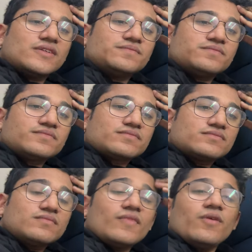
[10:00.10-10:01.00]
कम
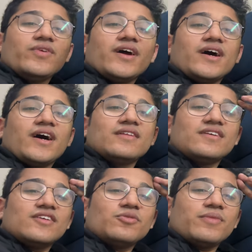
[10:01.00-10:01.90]
और यार आज
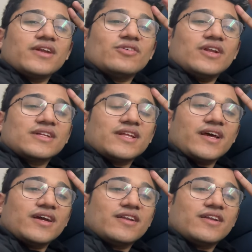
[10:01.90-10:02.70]
का जो मेरे को लगता है एक